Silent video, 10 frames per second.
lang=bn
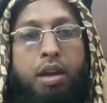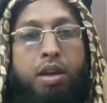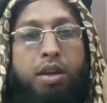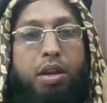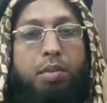
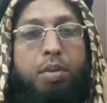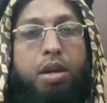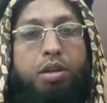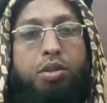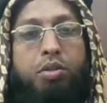এবার
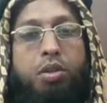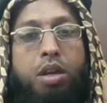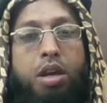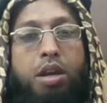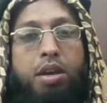আসুন
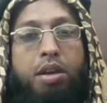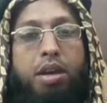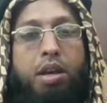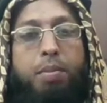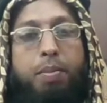এই
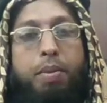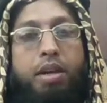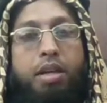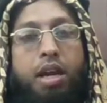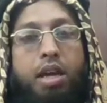ব্যাপারে
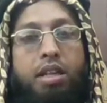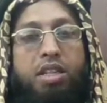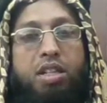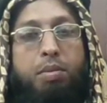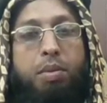
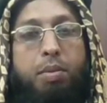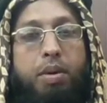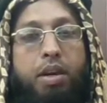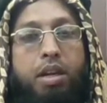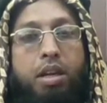হাদিসের
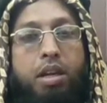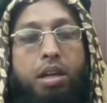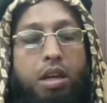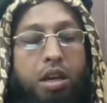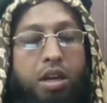ব্যাপারে
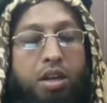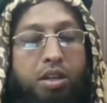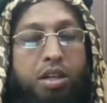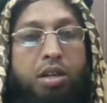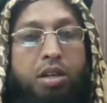
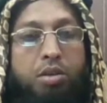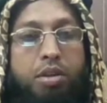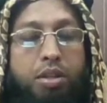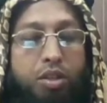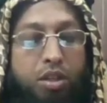কি
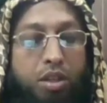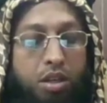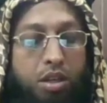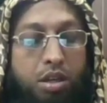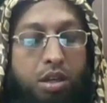রয়েছে
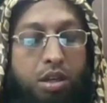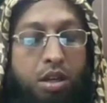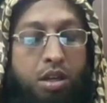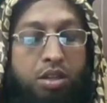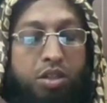
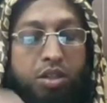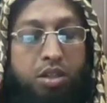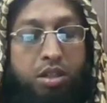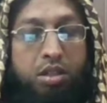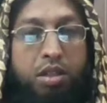
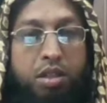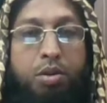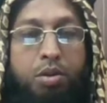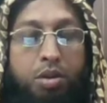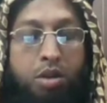
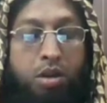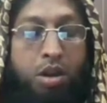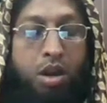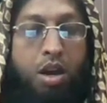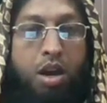দেখুন
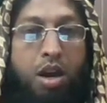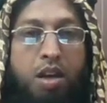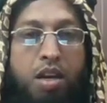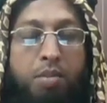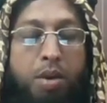
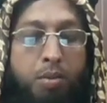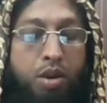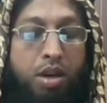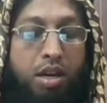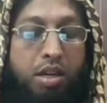আল্লামা মোল্লা
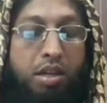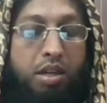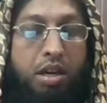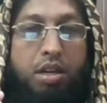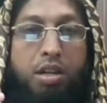আলী
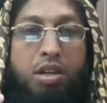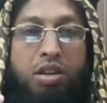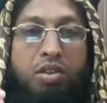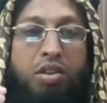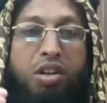কারি
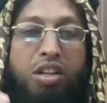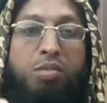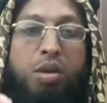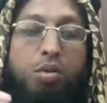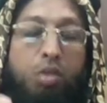
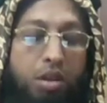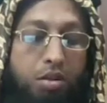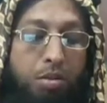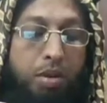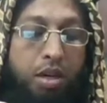রহেমাহুল্লাহুল
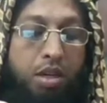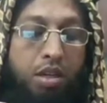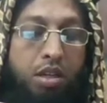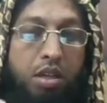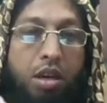বারি
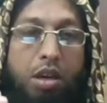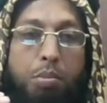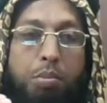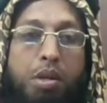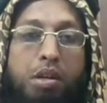
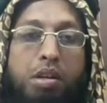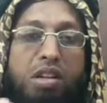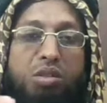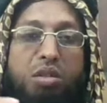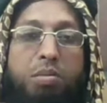
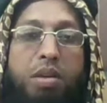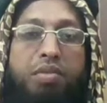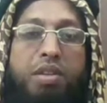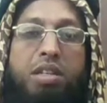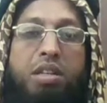মেরকাতুল
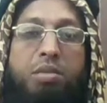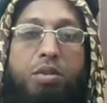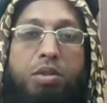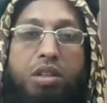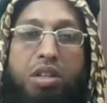মাফাতির
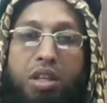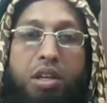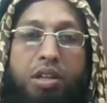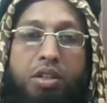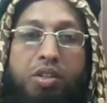মধ্যে তিনি
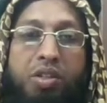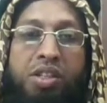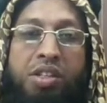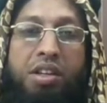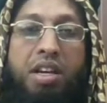লিখেছেন
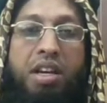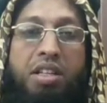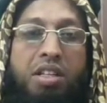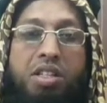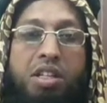এই
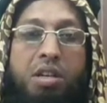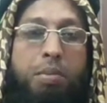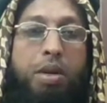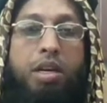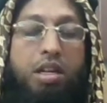হাদিসের
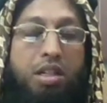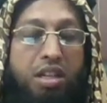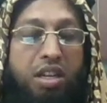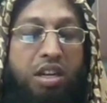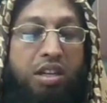ব্যাখ্যায় তিনি
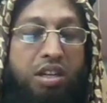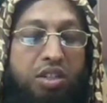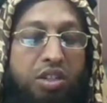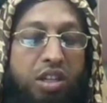লিখেছেন